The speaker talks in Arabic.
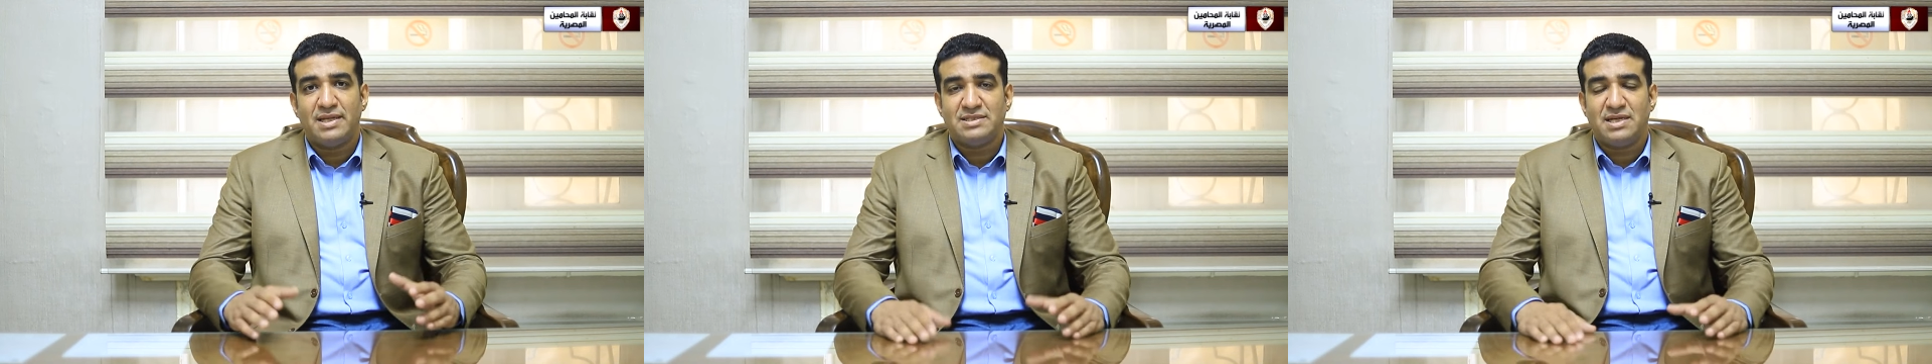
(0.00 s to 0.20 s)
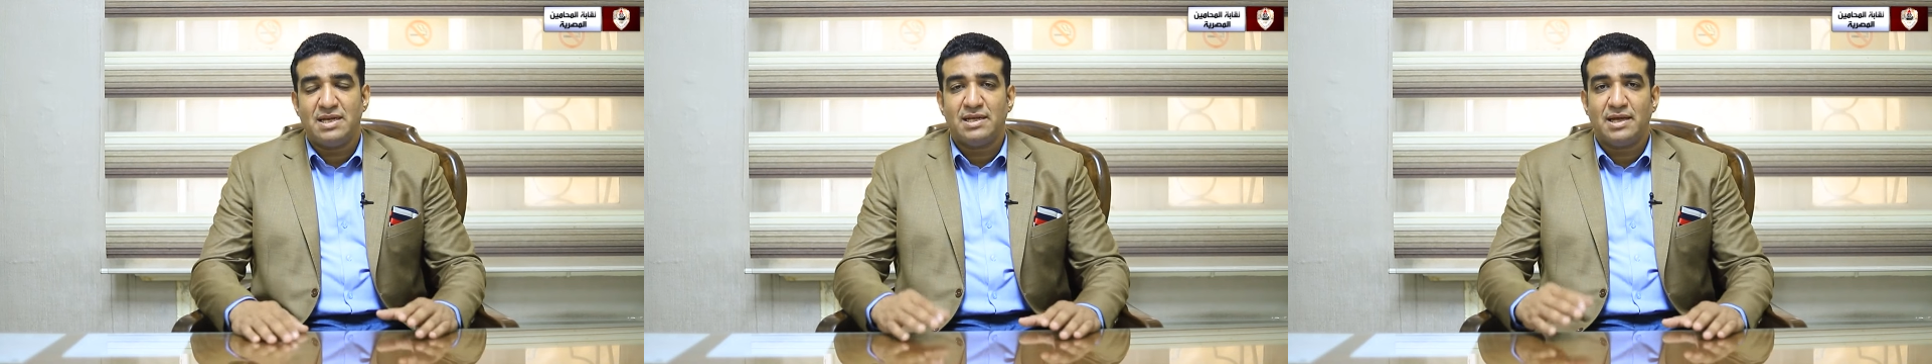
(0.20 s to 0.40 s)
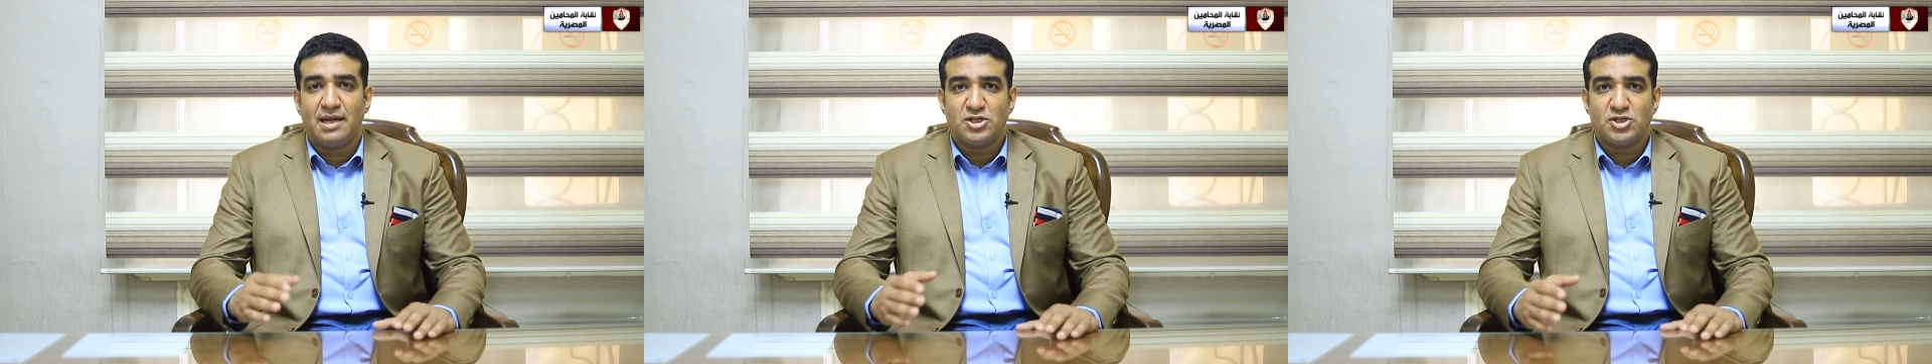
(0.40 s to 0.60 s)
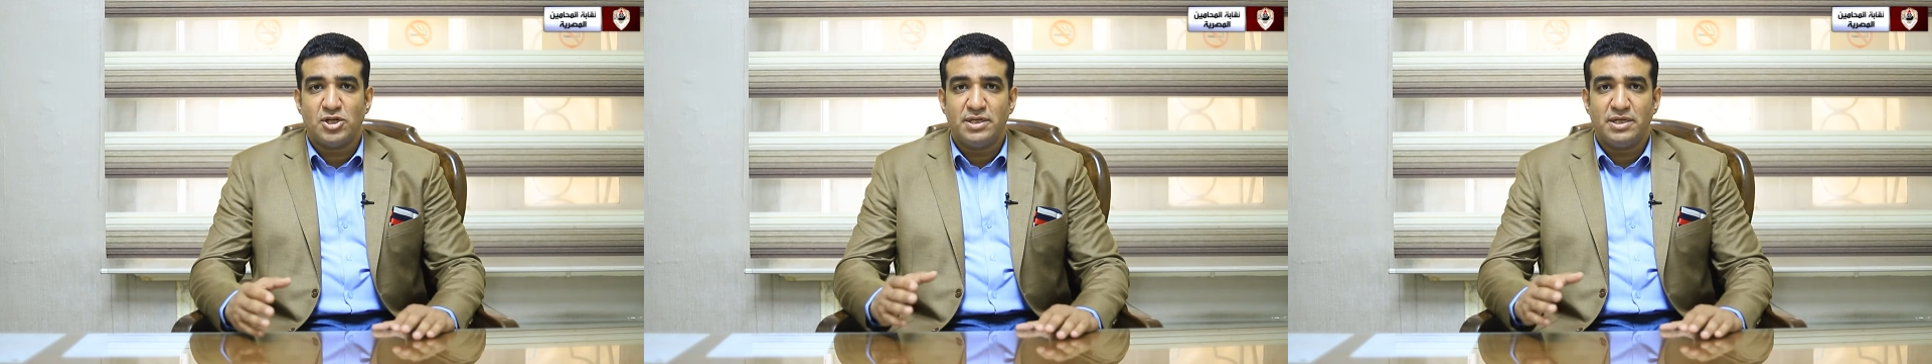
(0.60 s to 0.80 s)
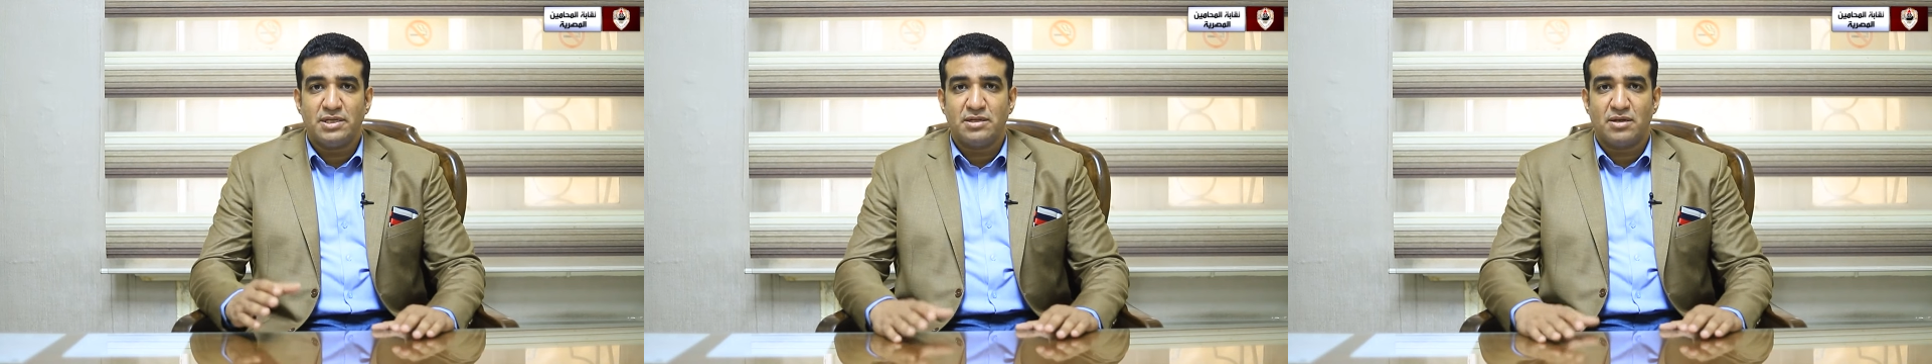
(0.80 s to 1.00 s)
ذلك
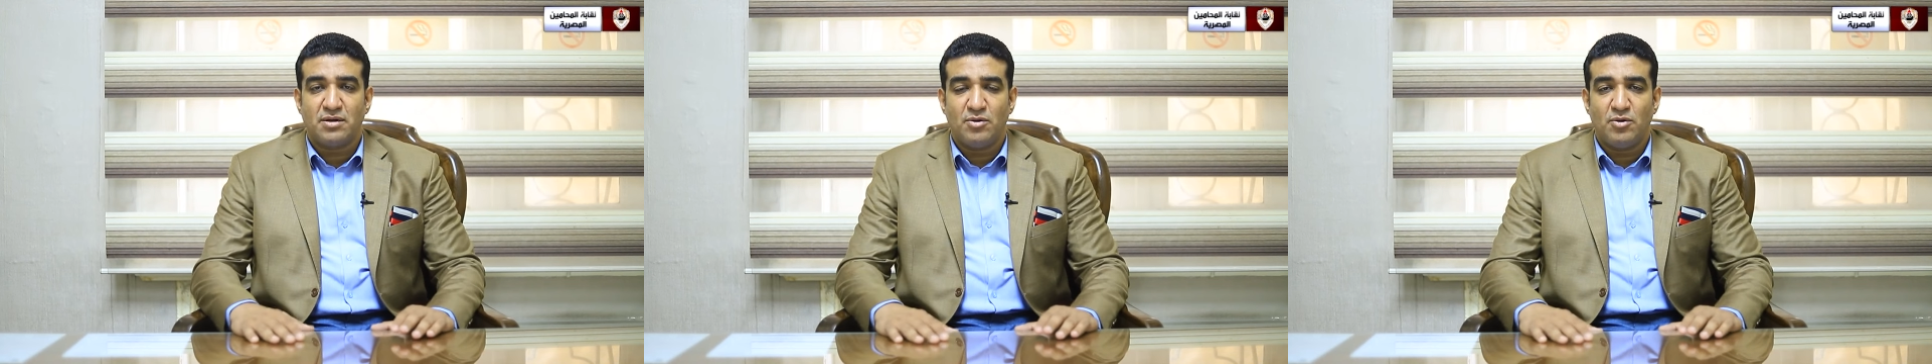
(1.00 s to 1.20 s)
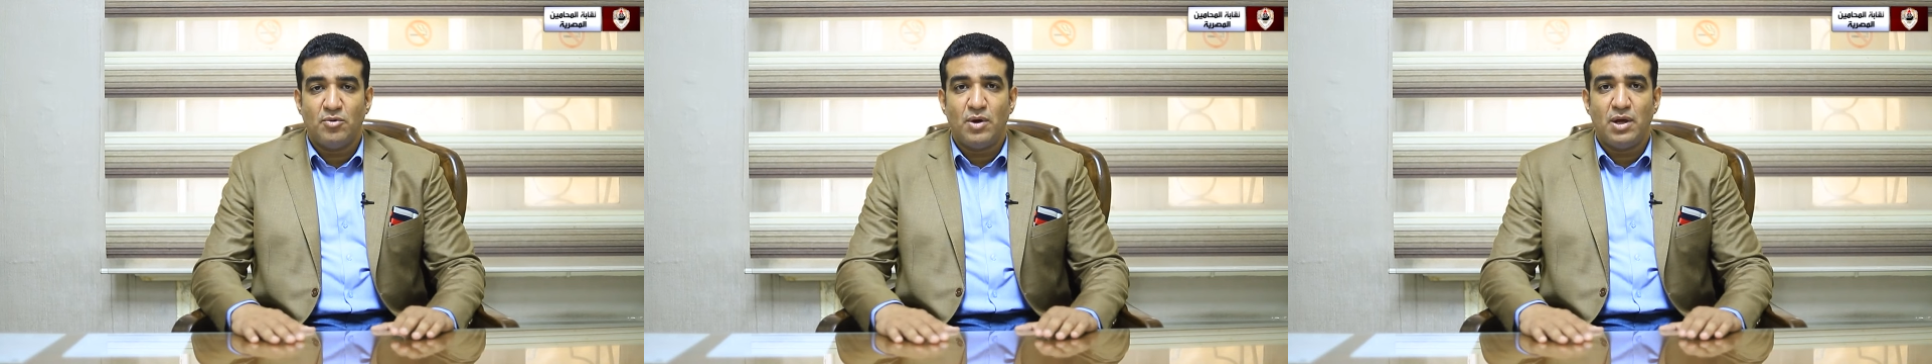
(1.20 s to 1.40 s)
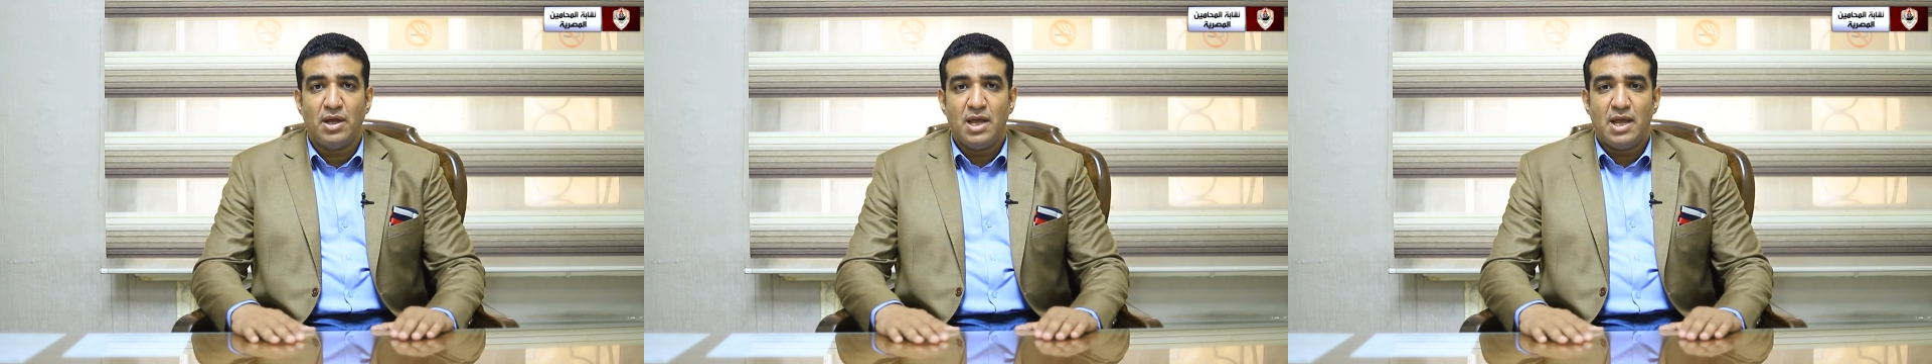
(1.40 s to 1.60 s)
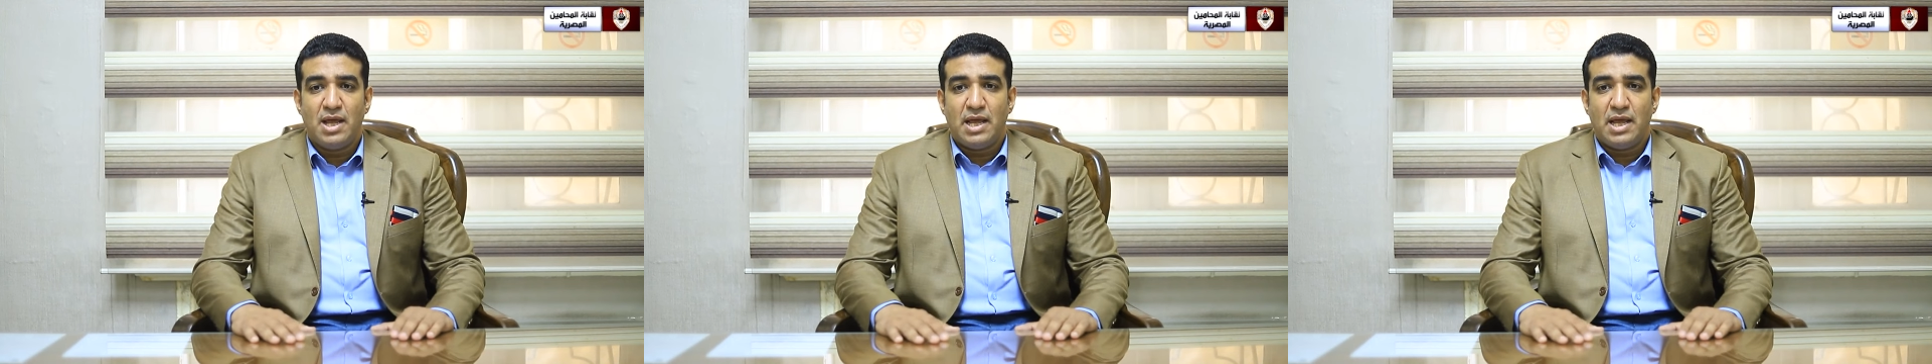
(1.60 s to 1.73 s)
علشان يقدر ان هو